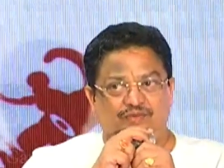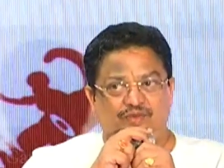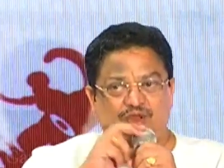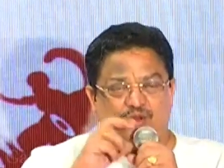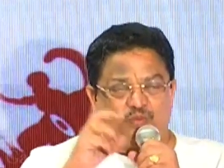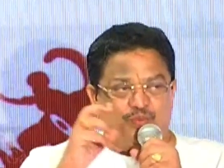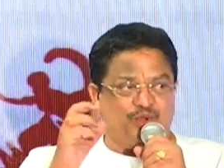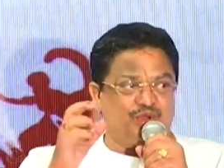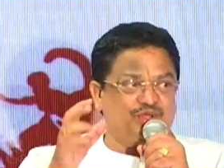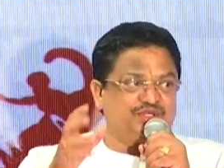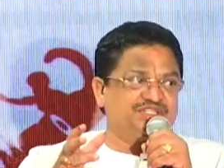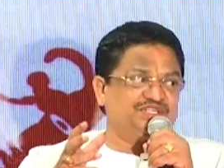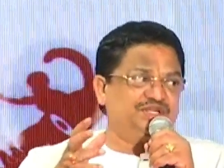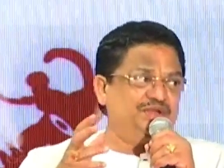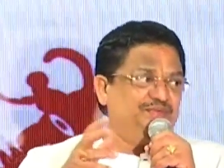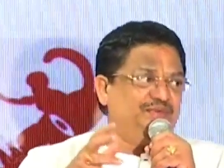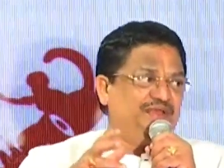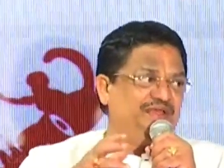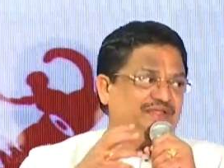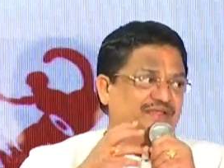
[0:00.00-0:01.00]
ఒక
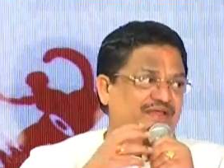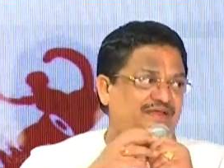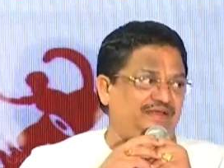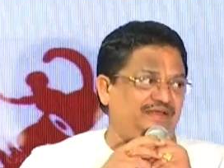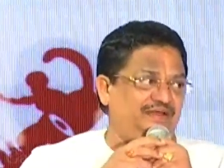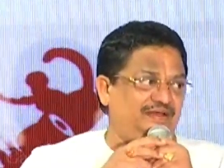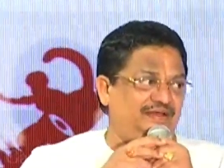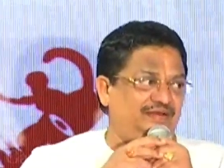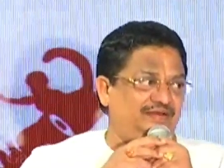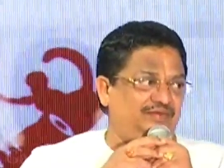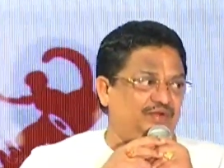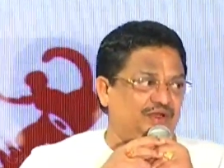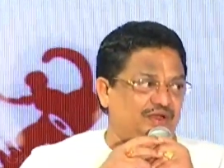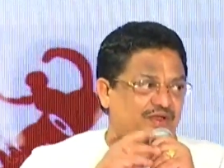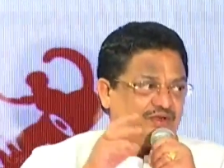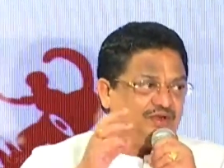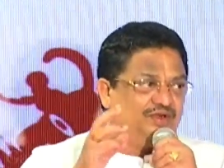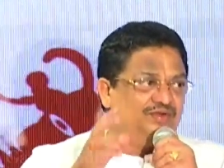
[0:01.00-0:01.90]
ప్రొడక్షన్ మీద ఒక